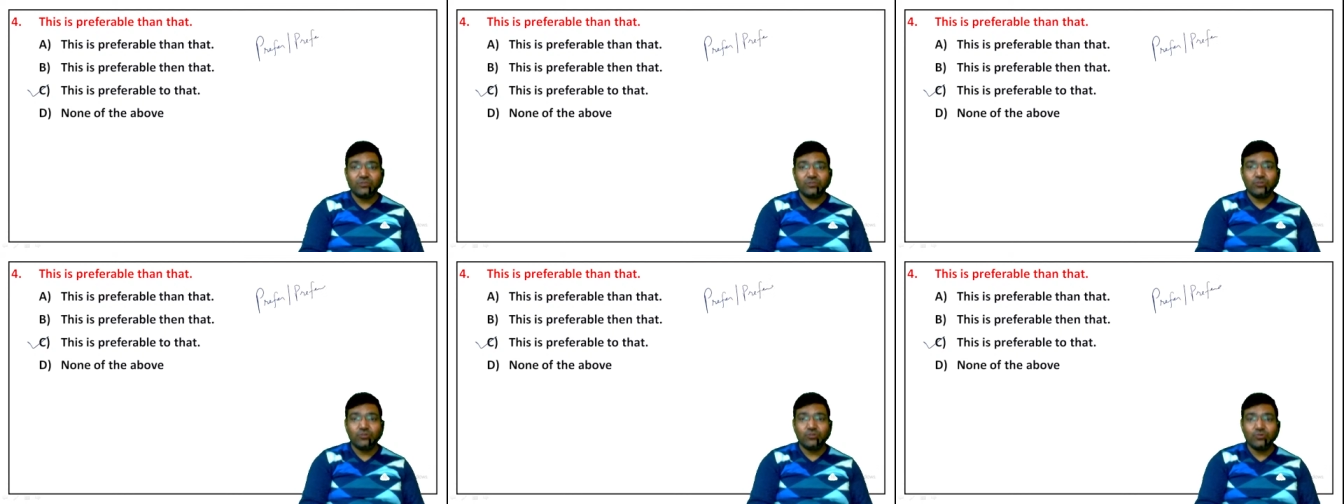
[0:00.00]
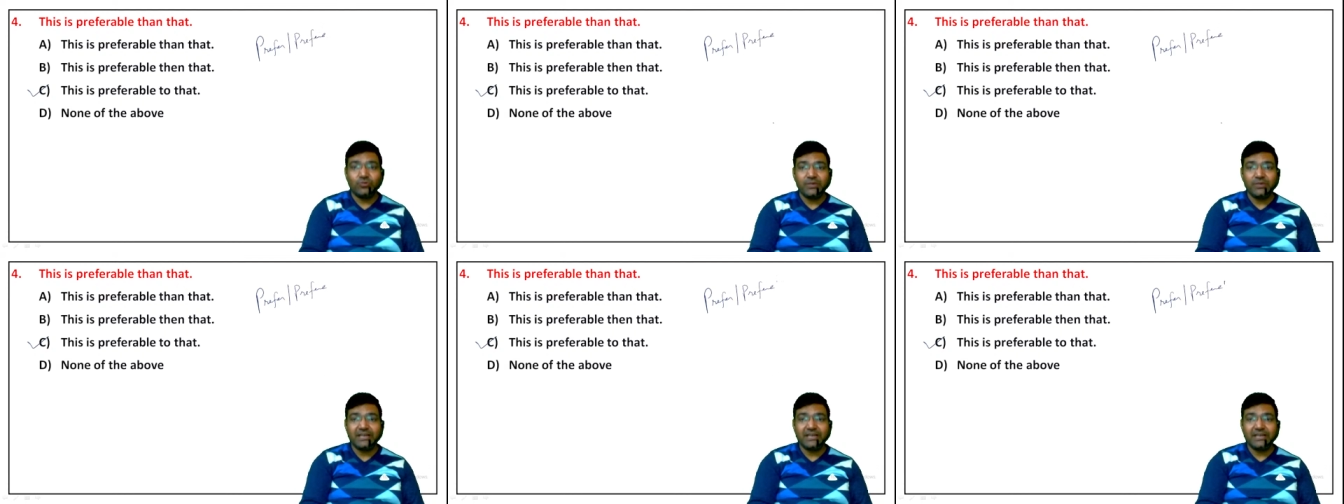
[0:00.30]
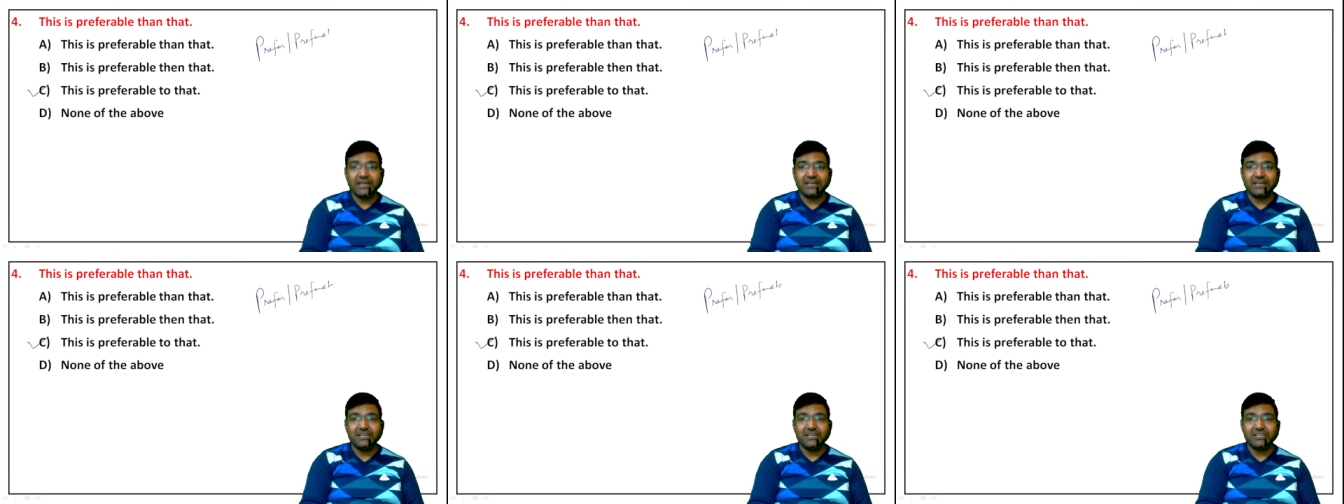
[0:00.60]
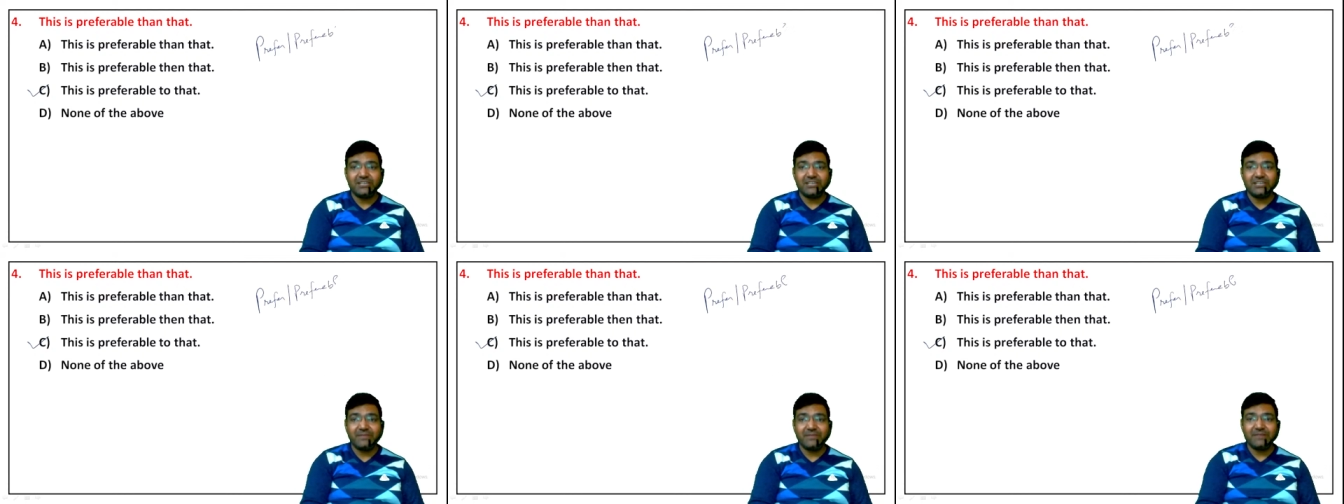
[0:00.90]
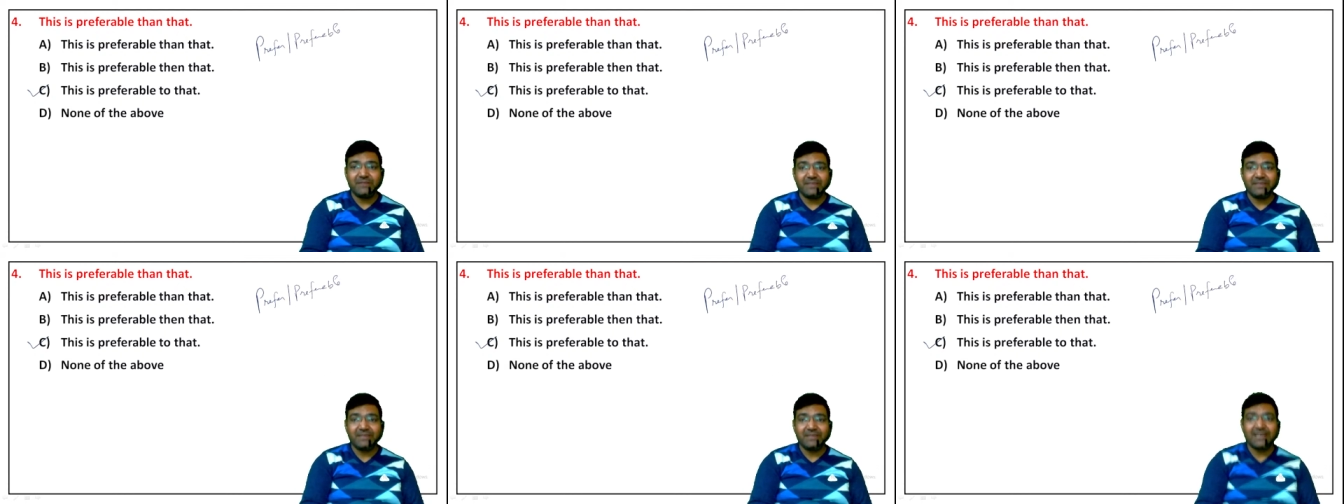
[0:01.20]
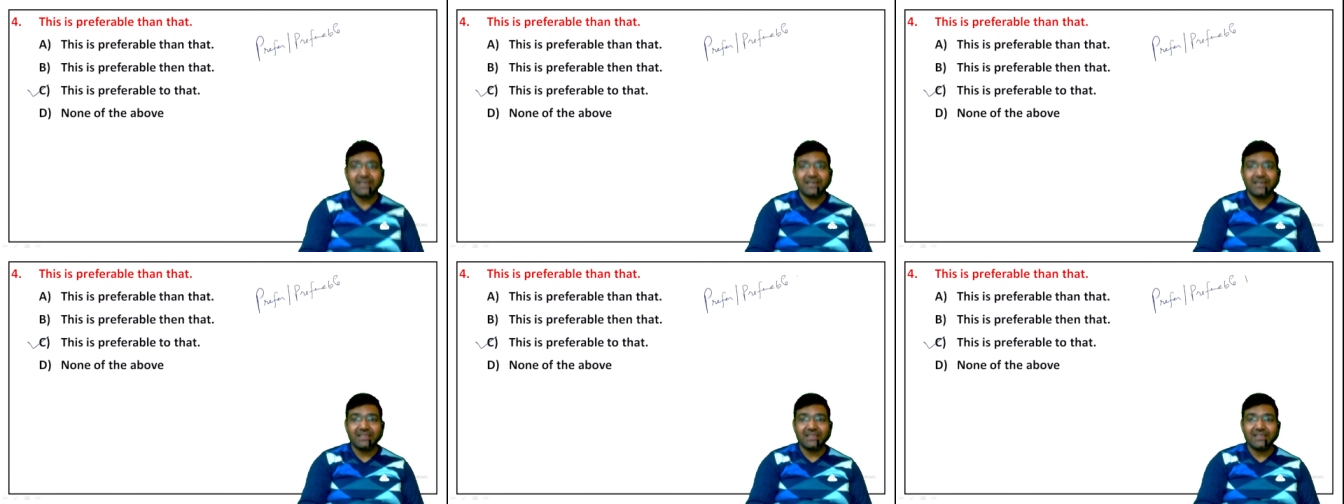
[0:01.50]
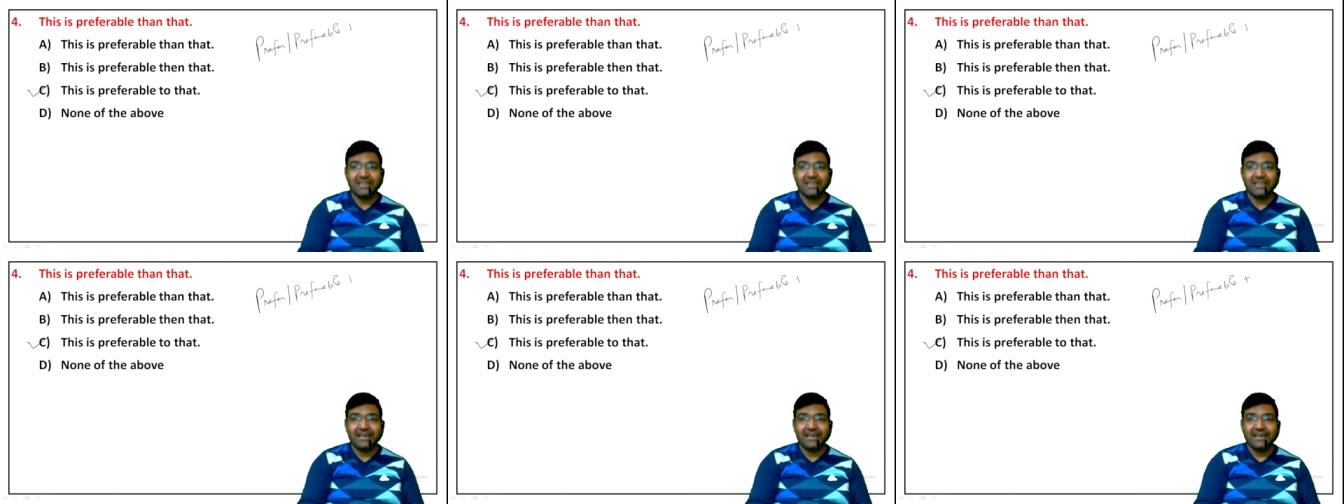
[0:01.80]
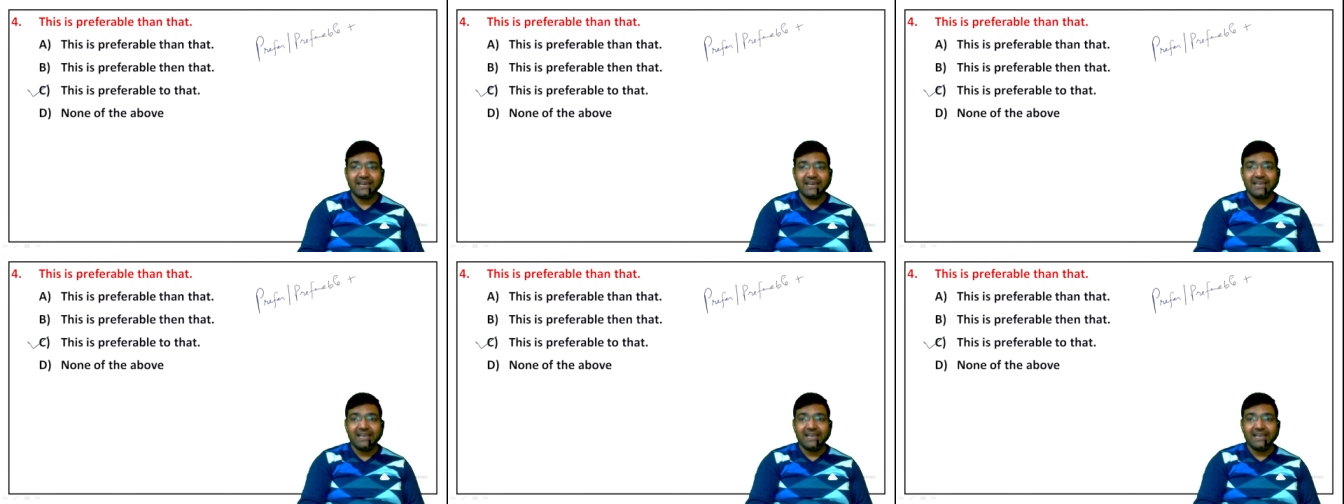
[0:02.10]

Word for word: दोनों ही कंडीशन में हम क्या लगाते हैं